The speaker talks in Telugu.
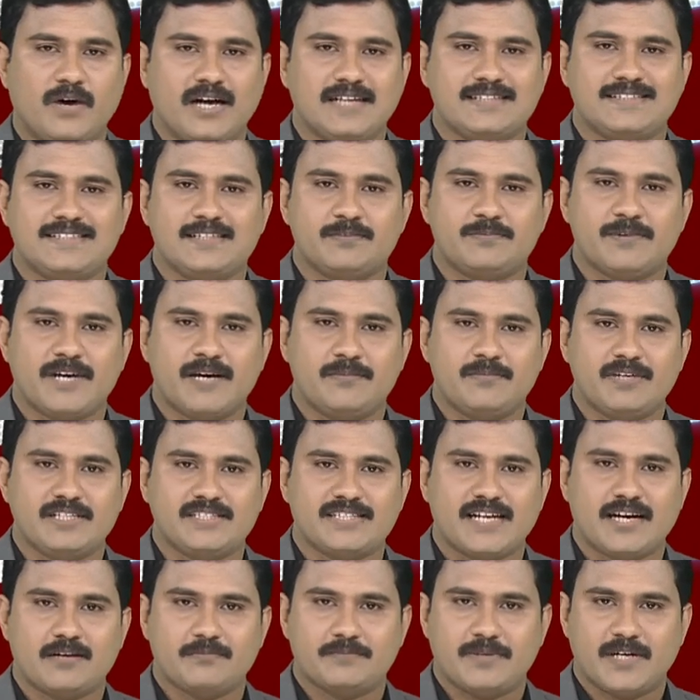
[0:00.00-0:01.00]
వైసీపీ
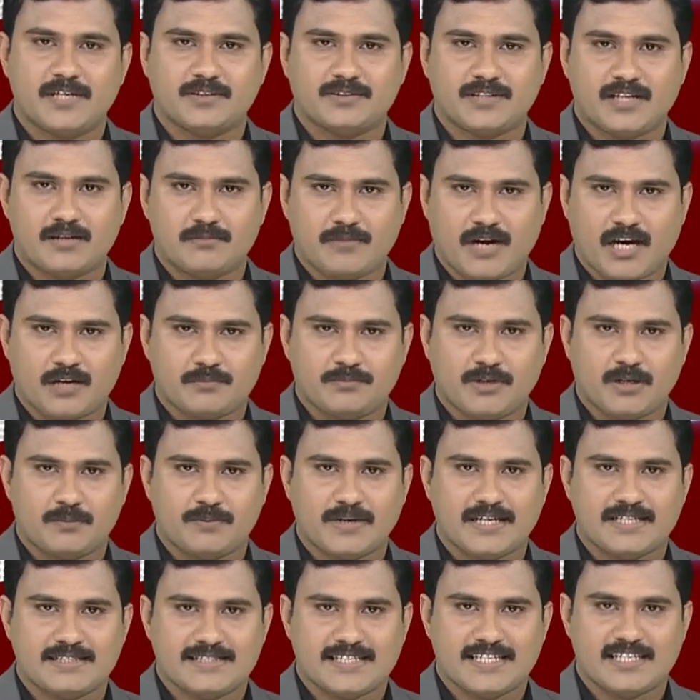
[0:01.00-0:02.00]
ఎమ్మెల్యే అభ్యర్థుల
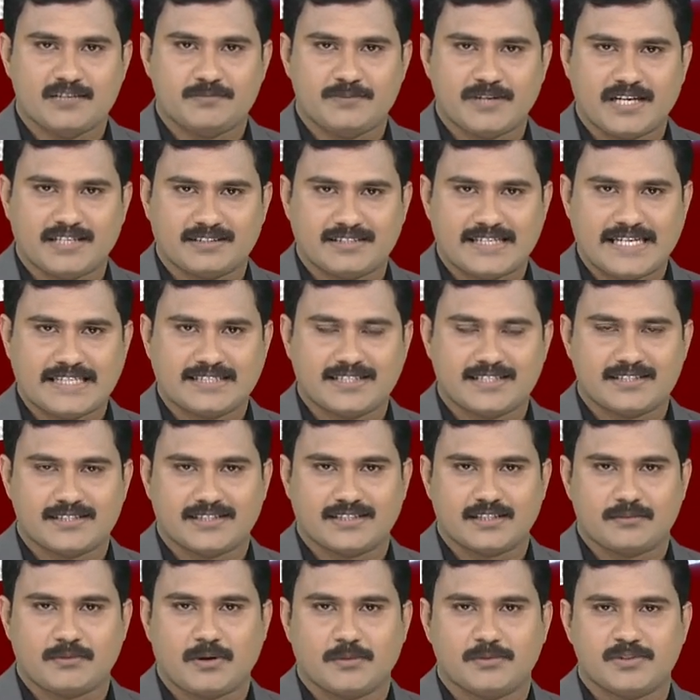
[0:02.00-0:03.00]
మార్పులపై టీడీపీ అధినేత
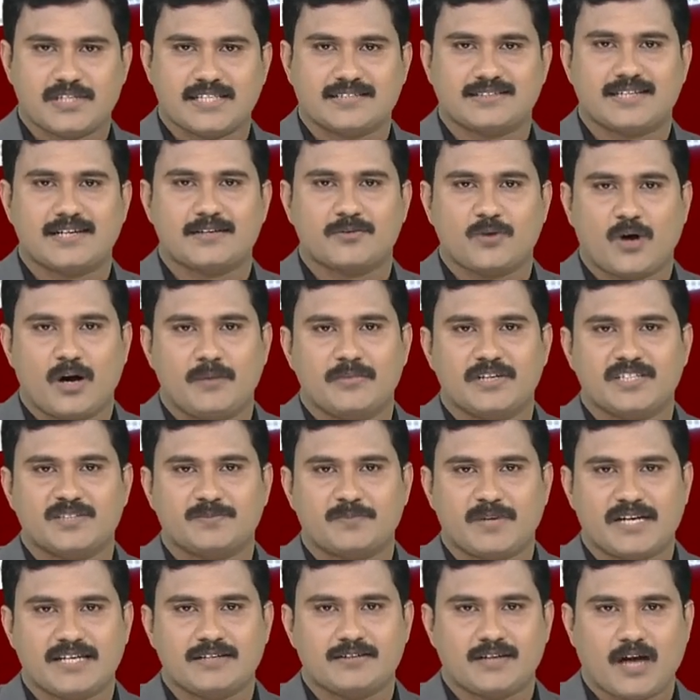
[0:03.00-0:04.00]
చంద్రబాబు చేసిన
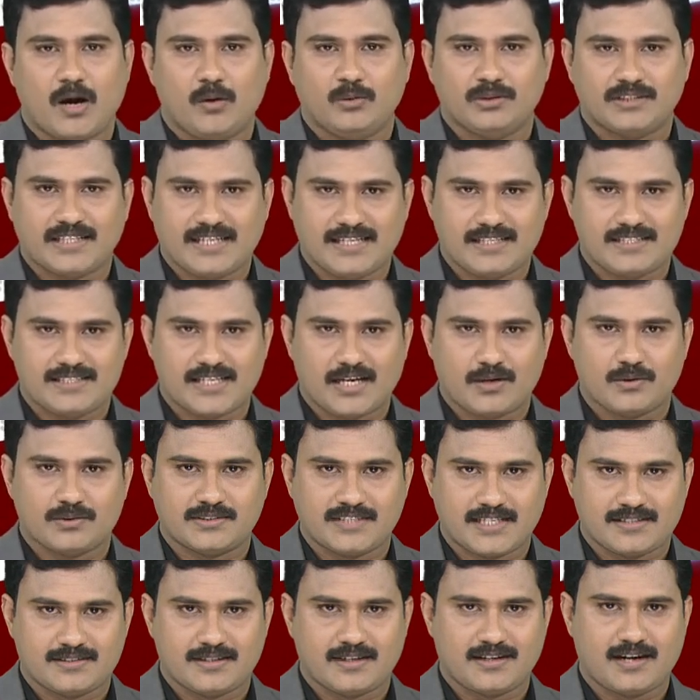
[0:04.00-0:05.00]
కామెంట్స్ పై కౌంటర్ ఇచ్చారు
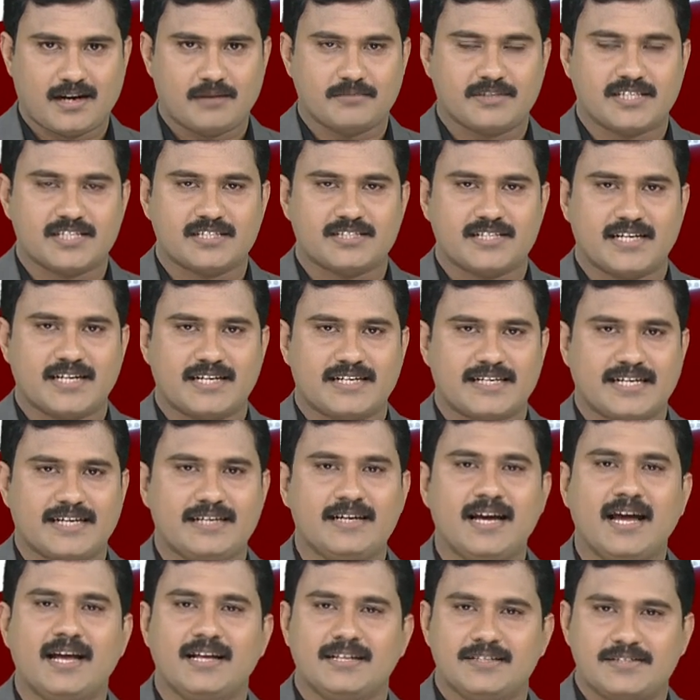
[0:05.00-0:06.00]
సజ్జల
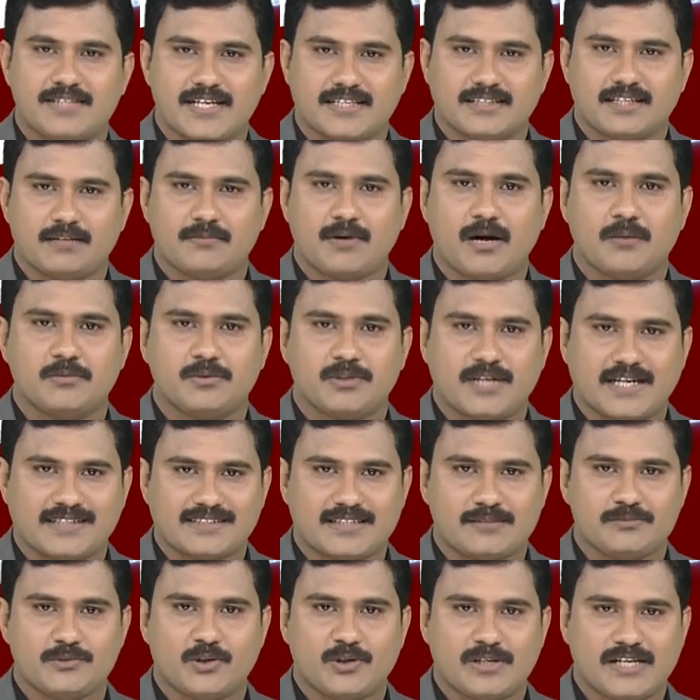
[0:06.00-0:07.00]
రామకృష్ణారెడ్డి చంద్రబాబు
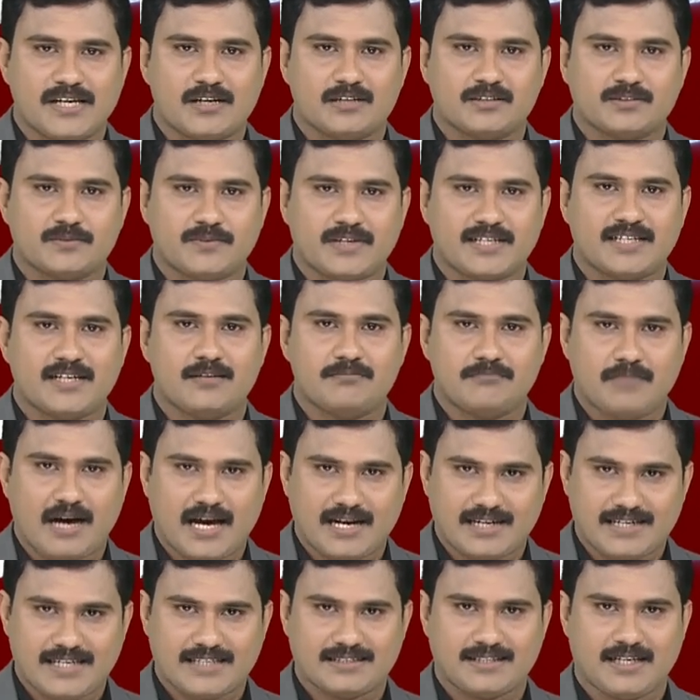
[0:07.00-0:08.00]
గతంలో నియోజకవర్గం
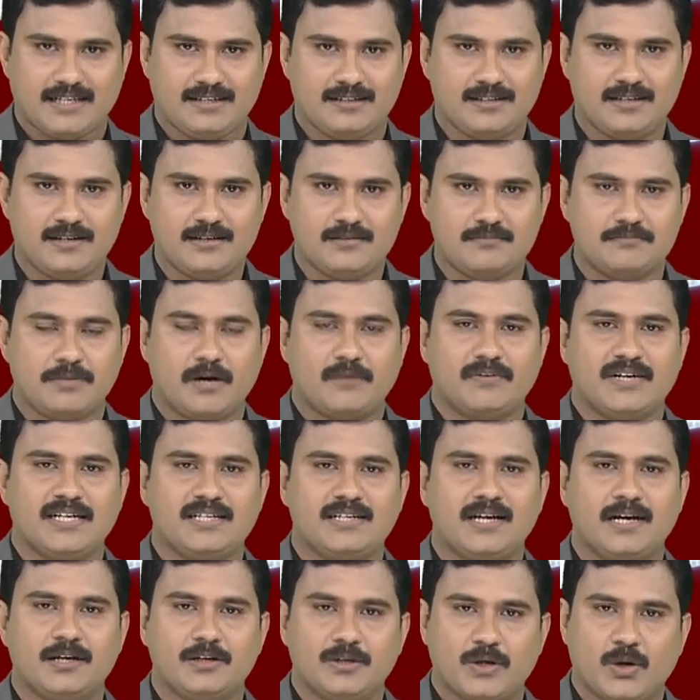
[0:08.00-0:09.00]
మారలేదా
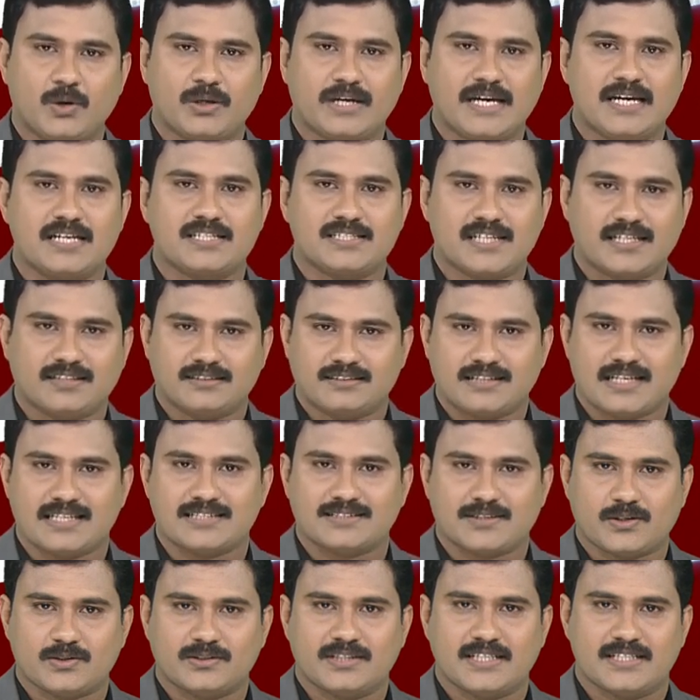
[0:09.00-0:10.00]
పవన్ లోకేష్
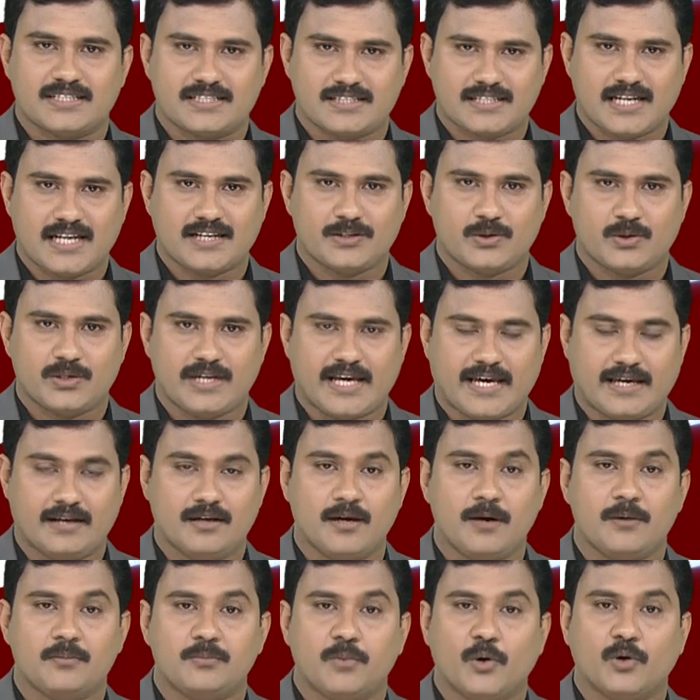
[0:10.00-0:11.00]
అంతా సొంత జిల్లాలోనే
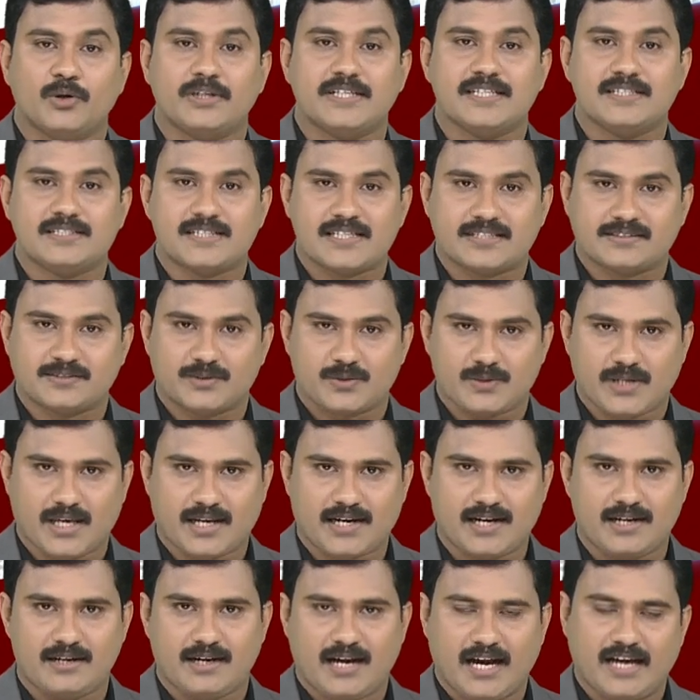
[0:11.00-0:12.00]
పోటీ
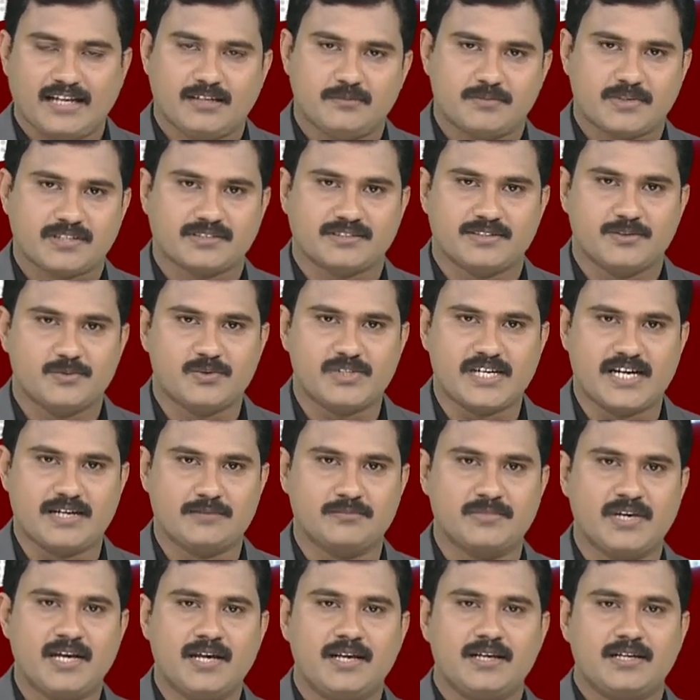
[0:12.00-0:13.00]
చేస్తున్నారా అని
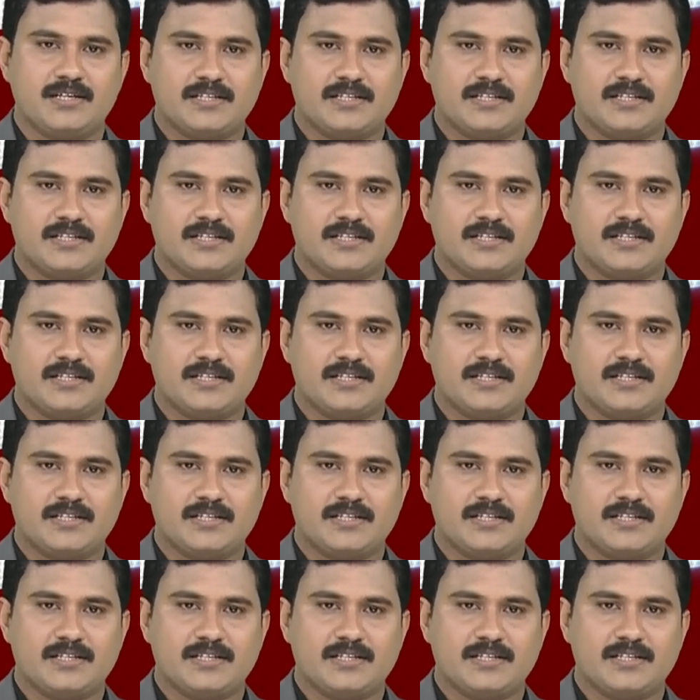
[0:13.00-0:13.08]
ప్రశ్నించారు